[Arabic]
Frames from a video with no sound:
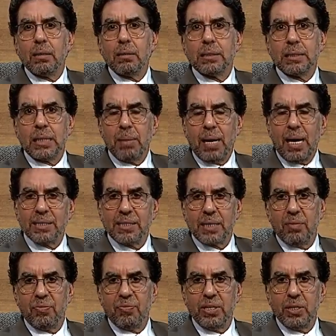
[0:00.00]
زي ما حصل
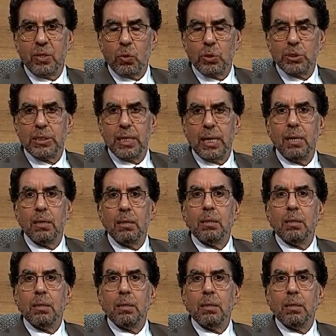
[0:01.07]
في روسيا